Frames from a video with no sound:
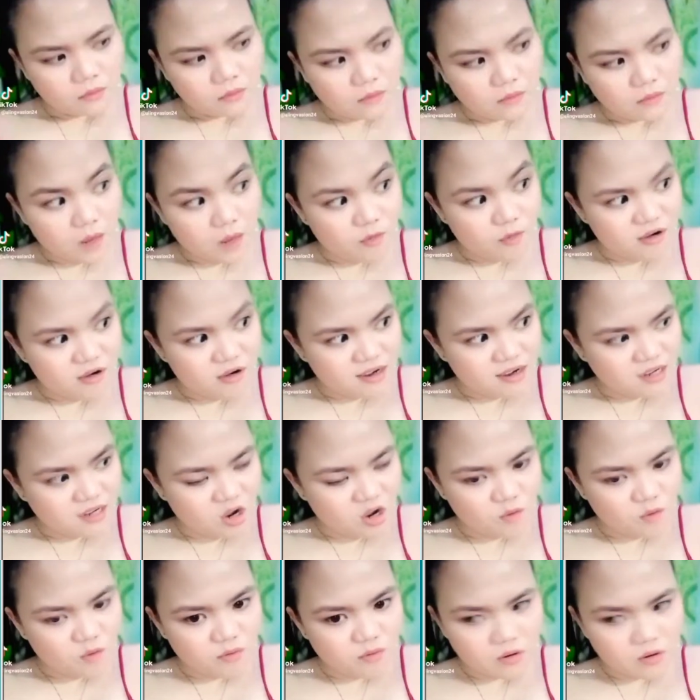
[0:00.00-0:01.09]
Maghapong kang
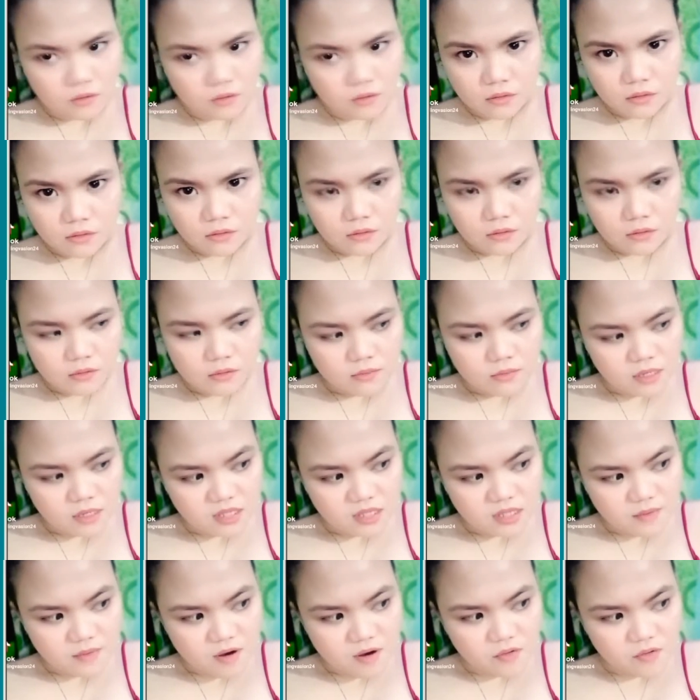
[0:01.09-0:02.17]
nakaupo.
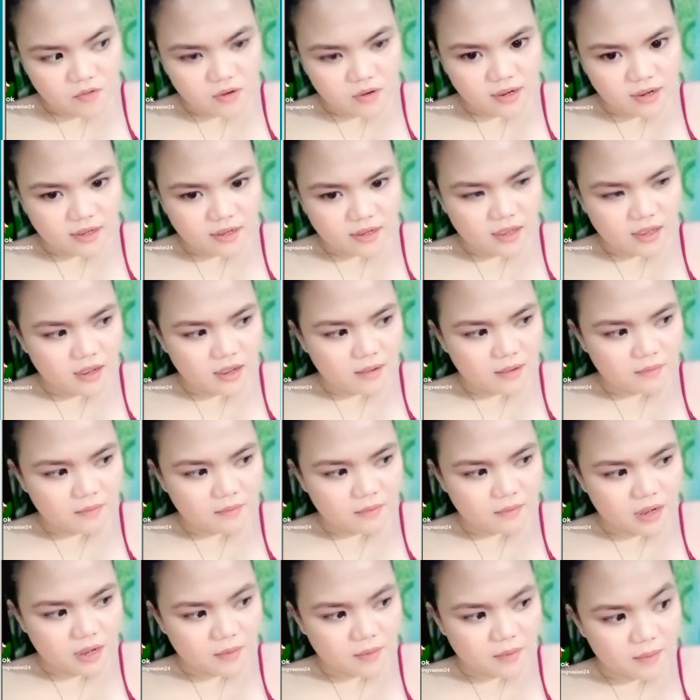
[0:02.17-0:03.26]
Magtrabaho ka kaya
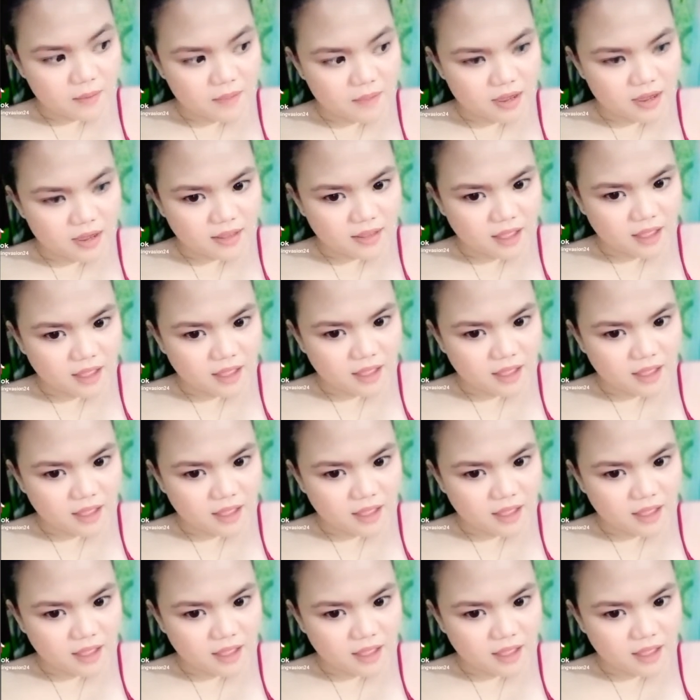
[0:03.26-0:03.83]
para may pera